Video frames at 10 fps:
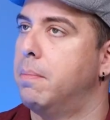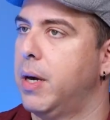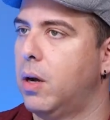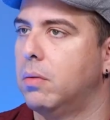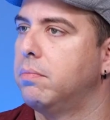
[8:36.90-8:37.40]

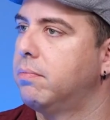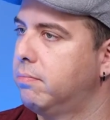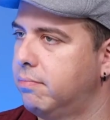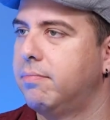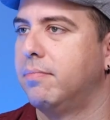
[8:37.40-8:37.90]
Bueno,
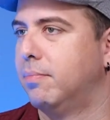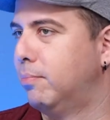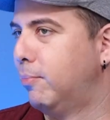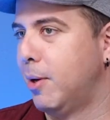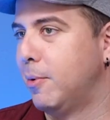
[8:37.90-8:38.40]

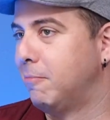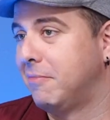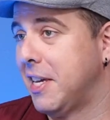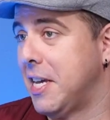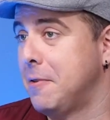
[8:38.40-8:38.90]

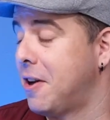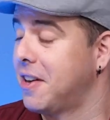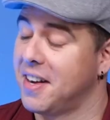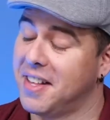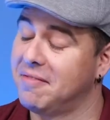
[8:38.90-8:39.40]
vuelvo, Jíbaro en
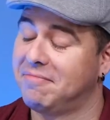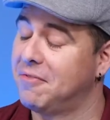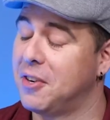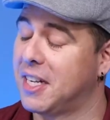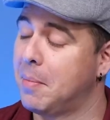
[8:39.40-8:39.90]
realidad
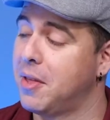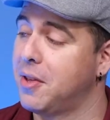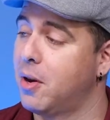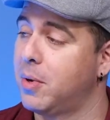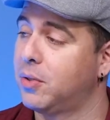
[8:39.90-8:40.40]
fue el que me
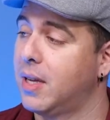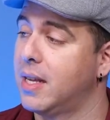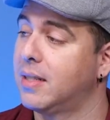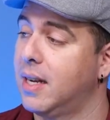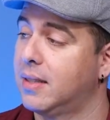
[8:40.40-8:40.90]
dio la oportunidad
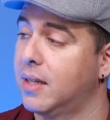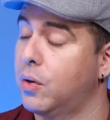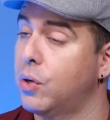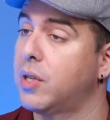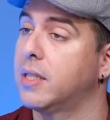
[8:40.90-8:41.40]
de hacer las tres
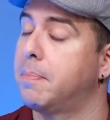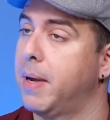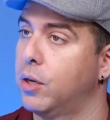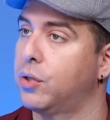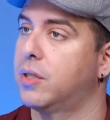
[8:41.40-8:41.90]
cosas,
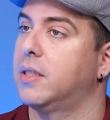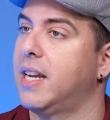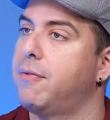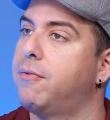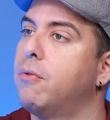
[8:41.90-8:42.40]
pero entonces
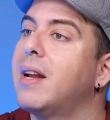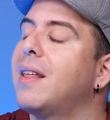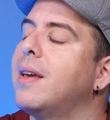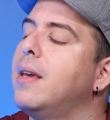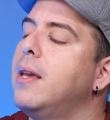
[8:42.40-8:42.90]
ya
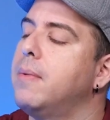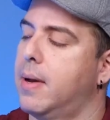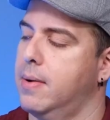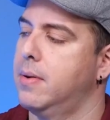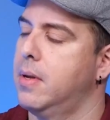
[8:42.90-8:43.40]
fuera de
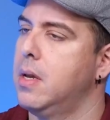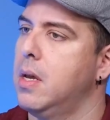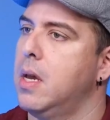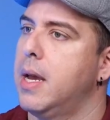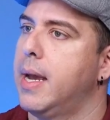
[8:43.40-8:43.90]
Jíbaro,
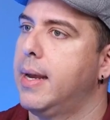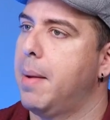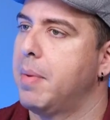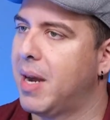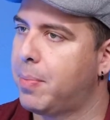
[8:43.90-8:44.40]
eh,
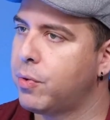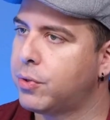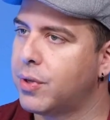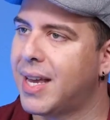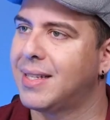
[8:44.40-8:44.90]
la primera
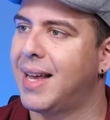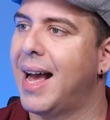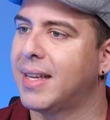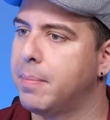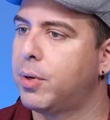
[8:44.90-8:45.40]
producción que hice
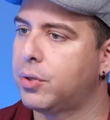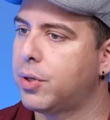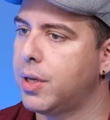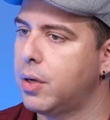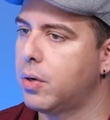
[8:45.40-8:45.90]
aquí en
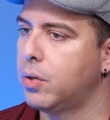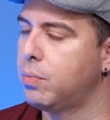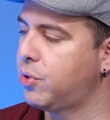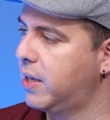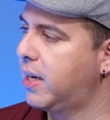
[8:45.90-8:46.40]
Puerto Rico de
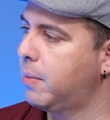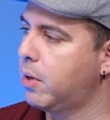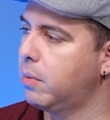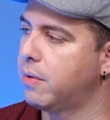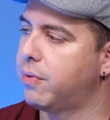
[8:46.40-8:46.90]
un musical de
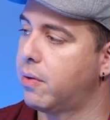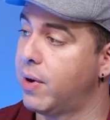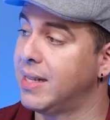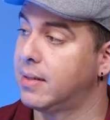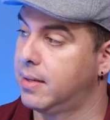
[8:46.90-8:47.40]
Broadway fue
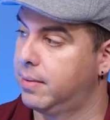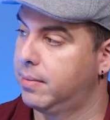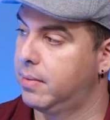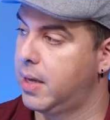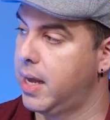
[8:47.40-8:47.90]
Rent.
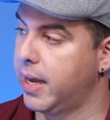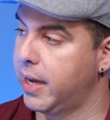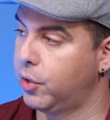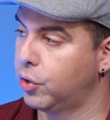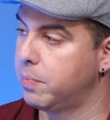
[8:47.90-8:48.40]
En
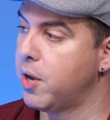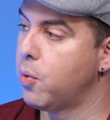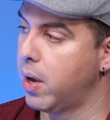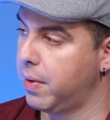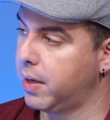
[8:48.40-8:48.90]
el
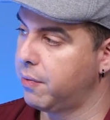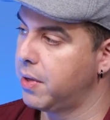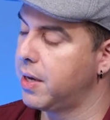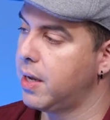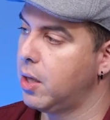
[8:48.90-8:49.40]
2009, que
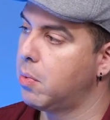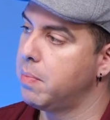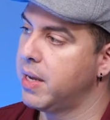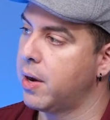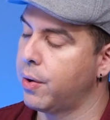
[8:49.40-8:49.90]
fue dirigido por
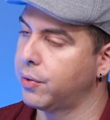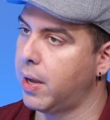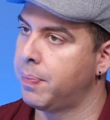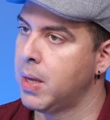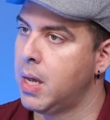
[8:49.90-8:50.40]
Miguel
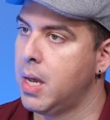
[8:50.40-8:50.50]
Rosa.